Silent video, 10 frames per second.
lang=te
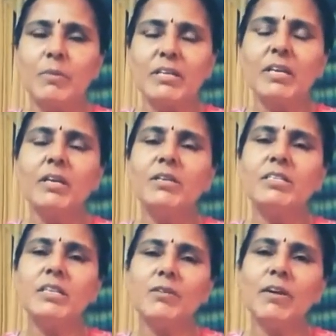ప్రజలకు
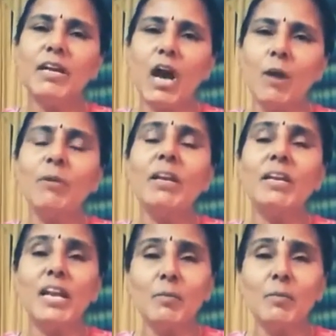ఇచ్చినటువంటి హామీలను